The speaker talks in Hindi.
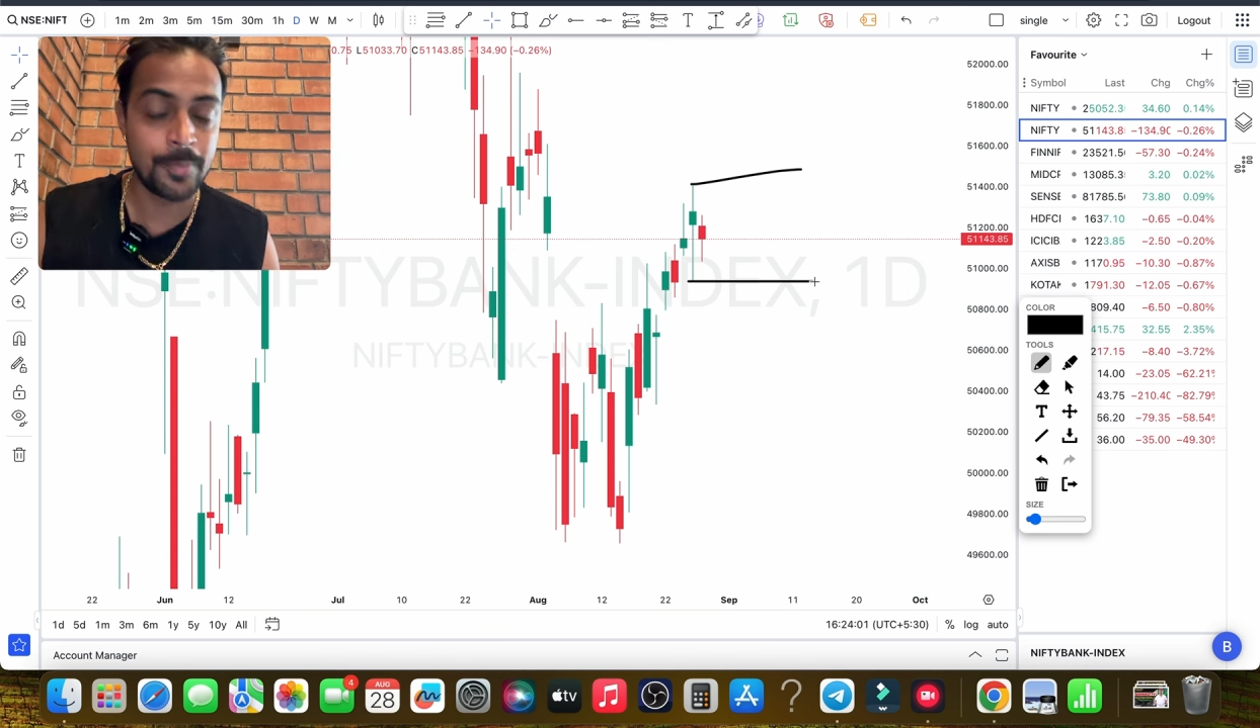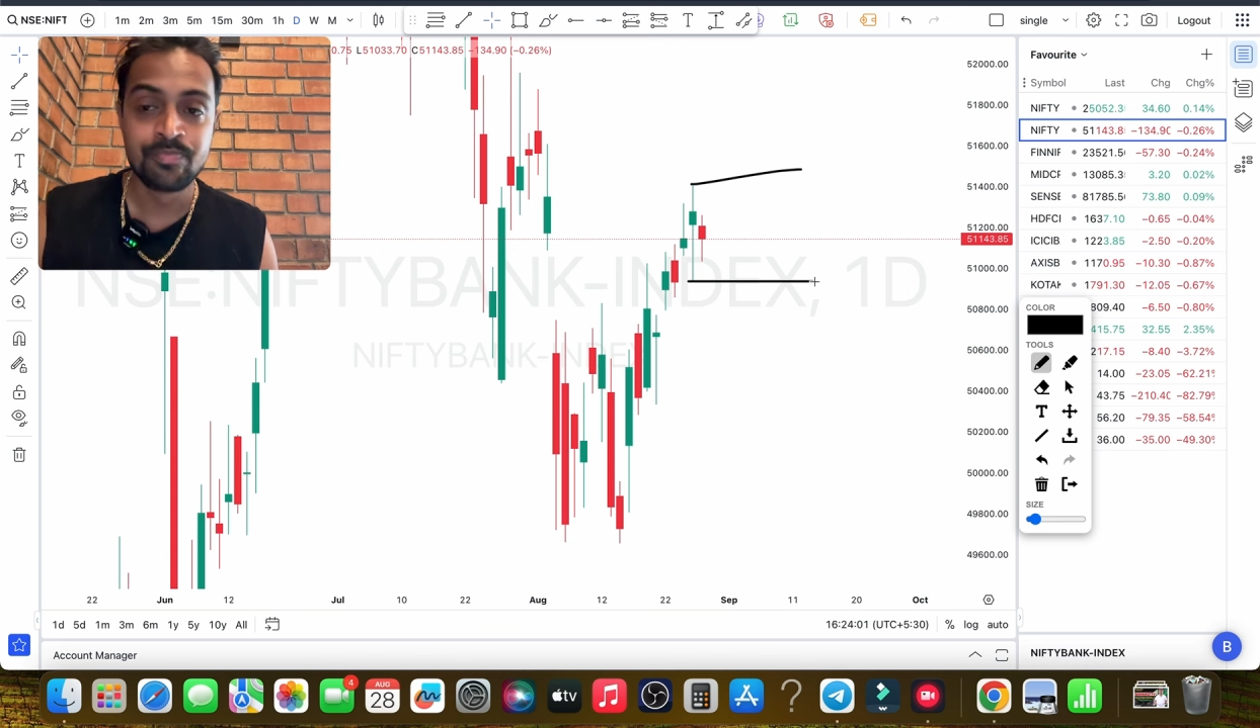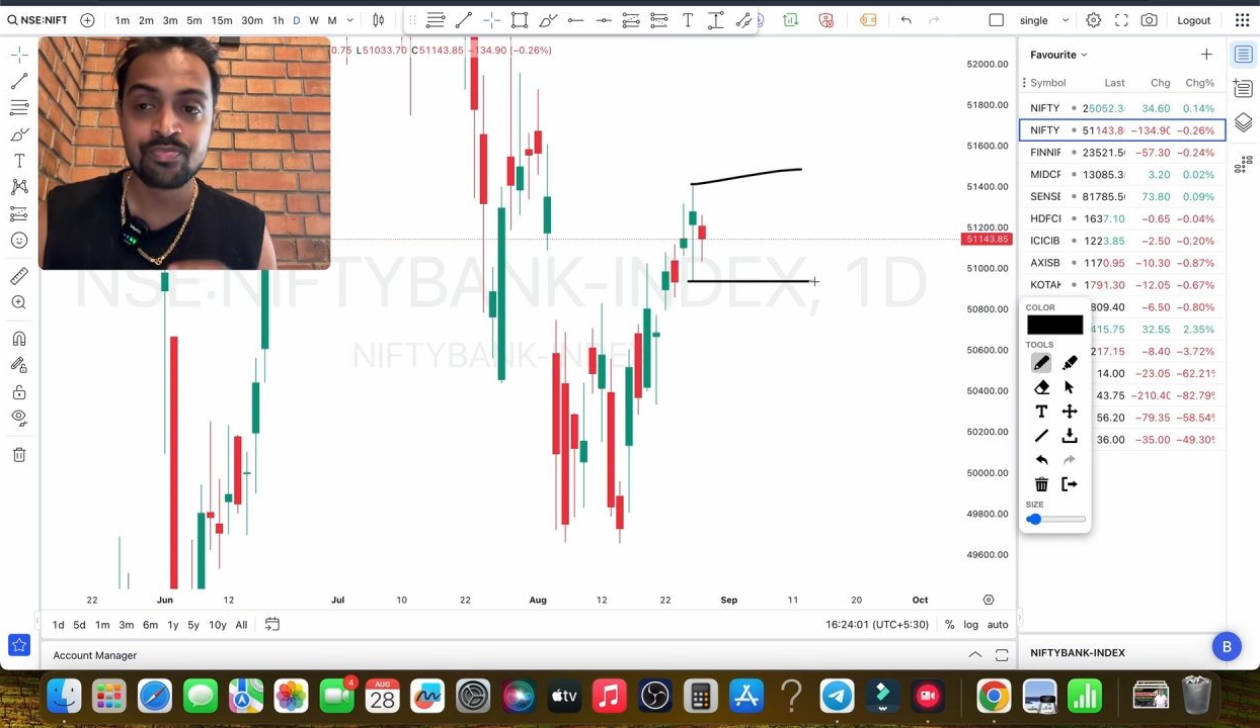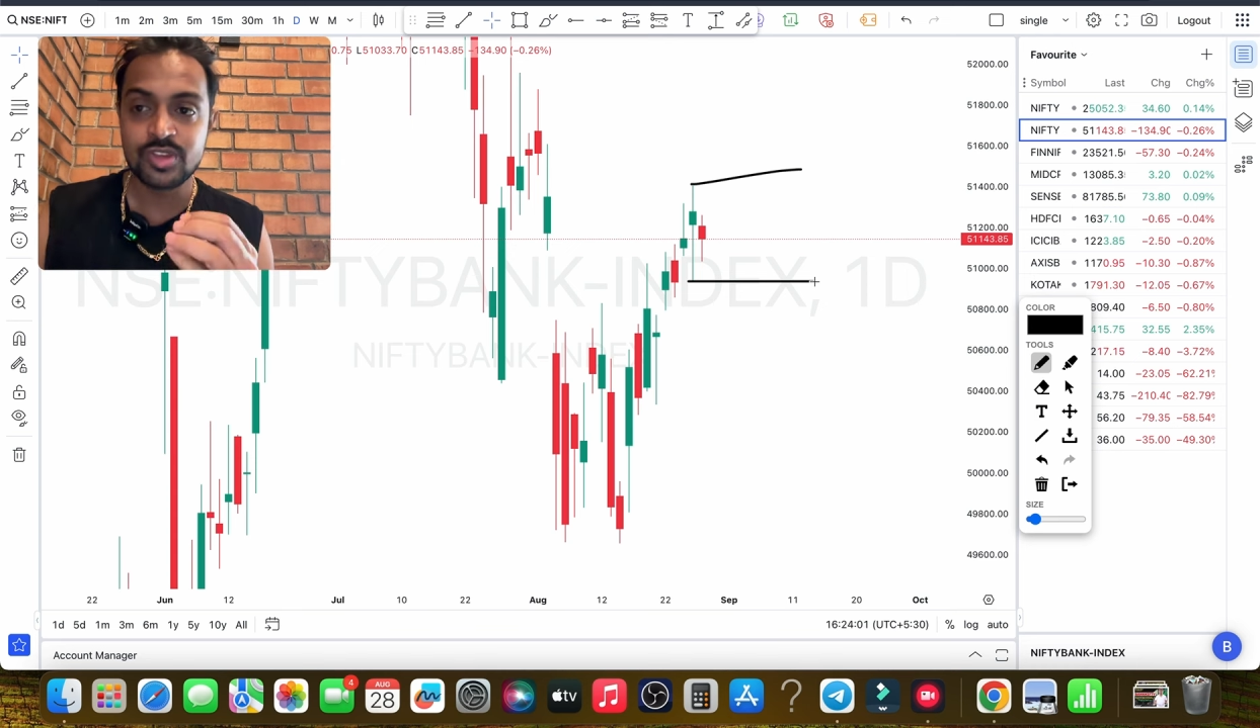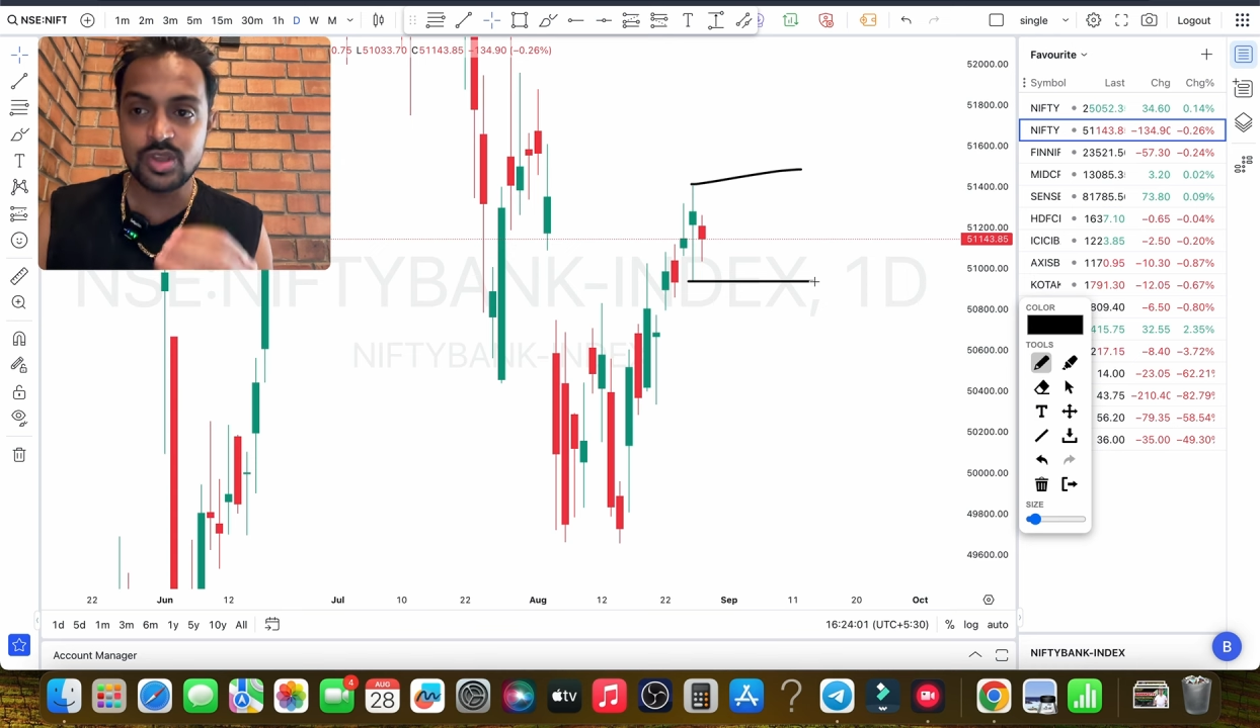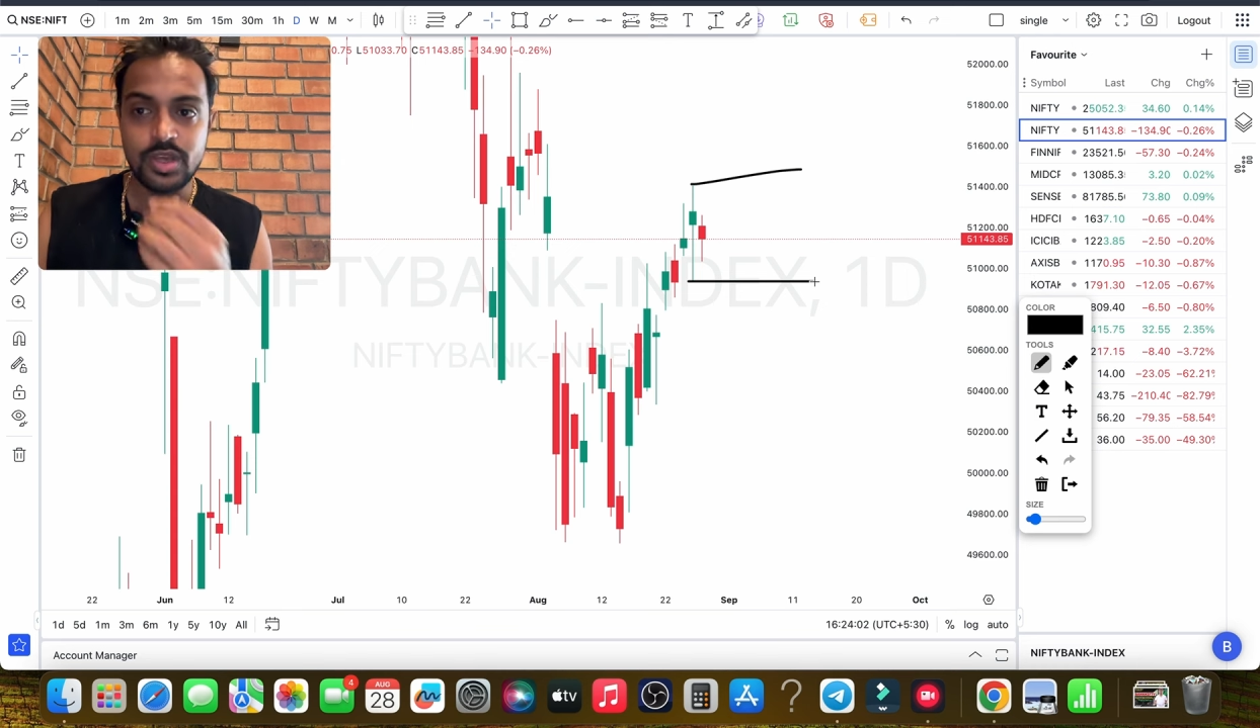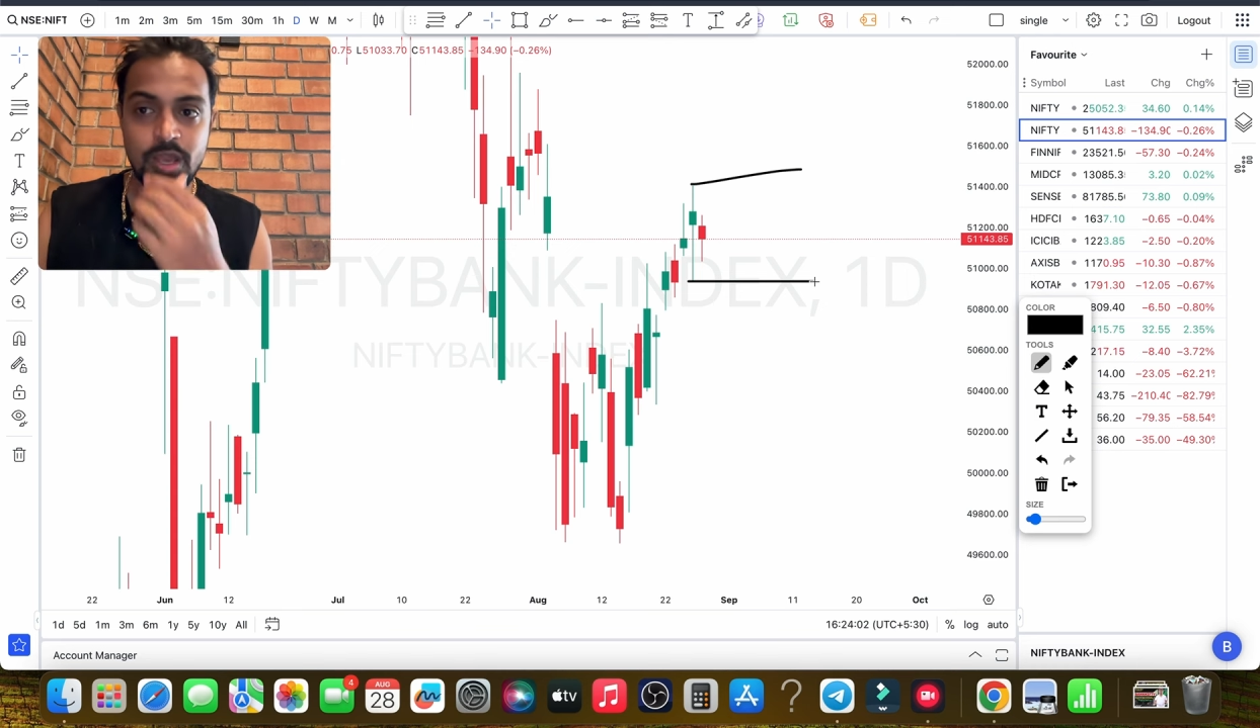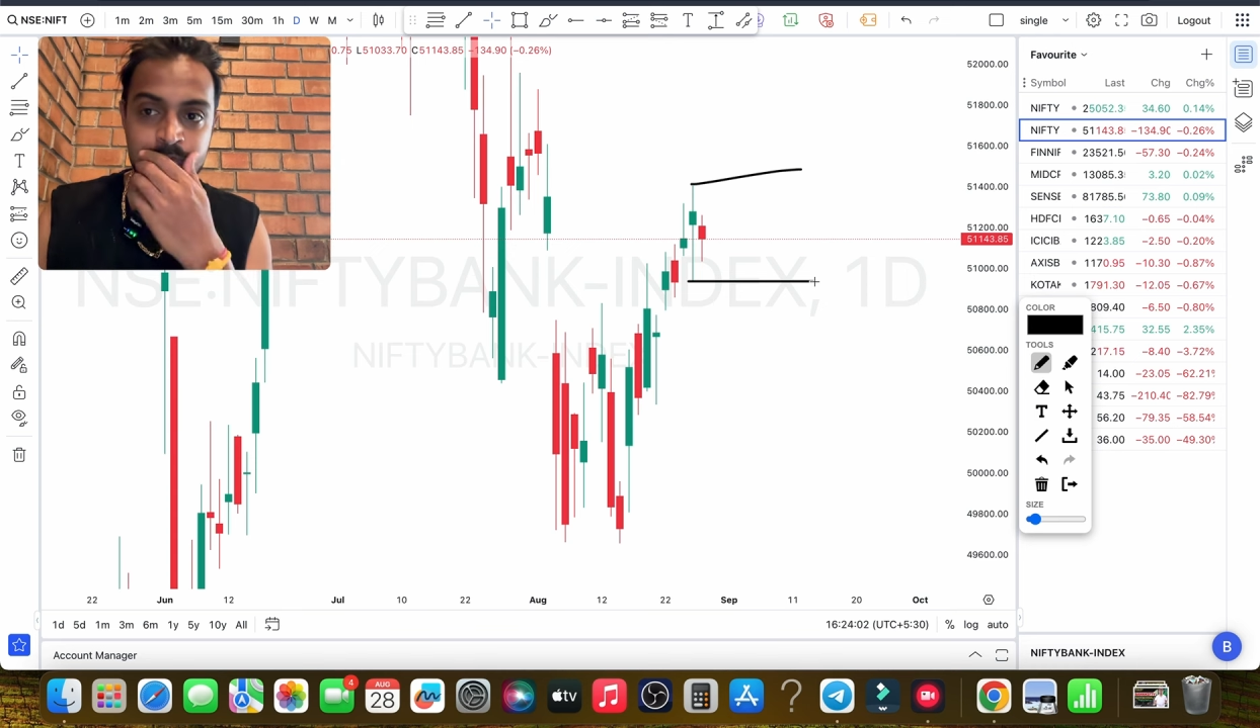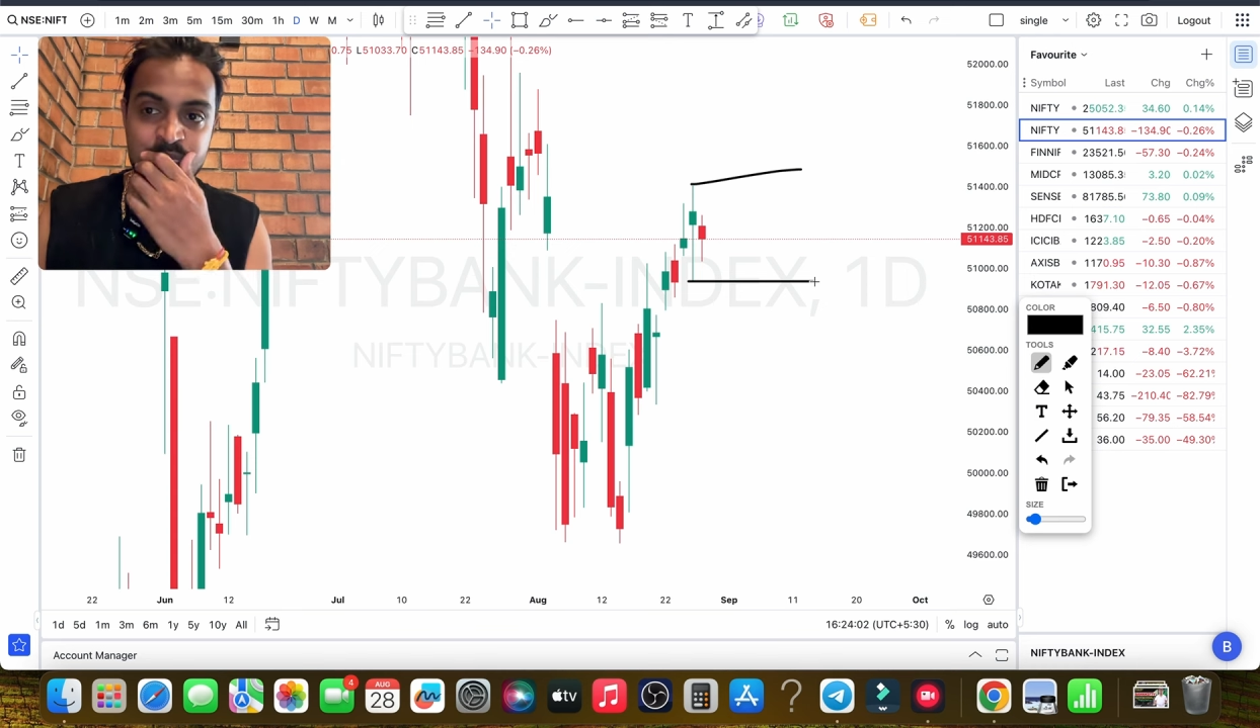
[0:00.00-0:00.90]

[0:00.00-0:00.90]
है क्योंकि